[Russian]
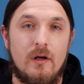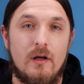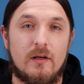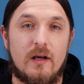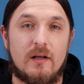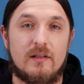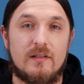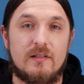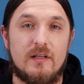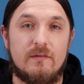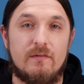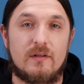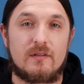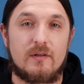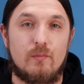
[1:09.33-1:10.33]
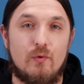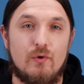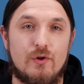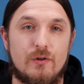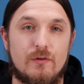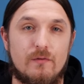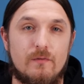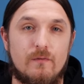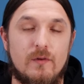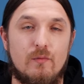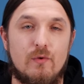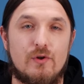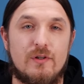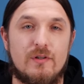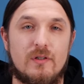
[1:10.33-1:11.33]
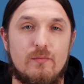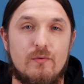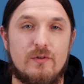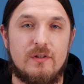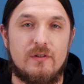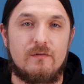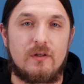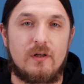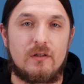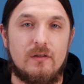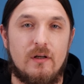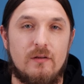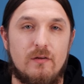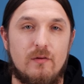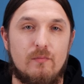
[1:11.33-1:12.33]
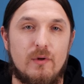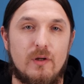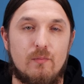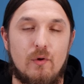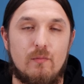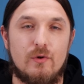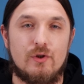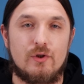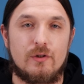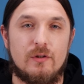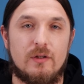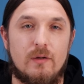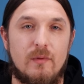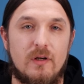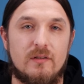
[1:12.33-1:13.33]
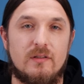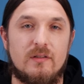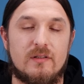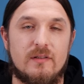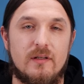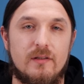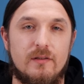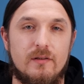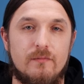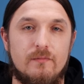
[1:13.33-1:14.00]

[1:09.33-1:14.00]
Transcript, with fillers: Когда сервер запущен, вы можете запустить VK Tunnel при помощи команды на слайде.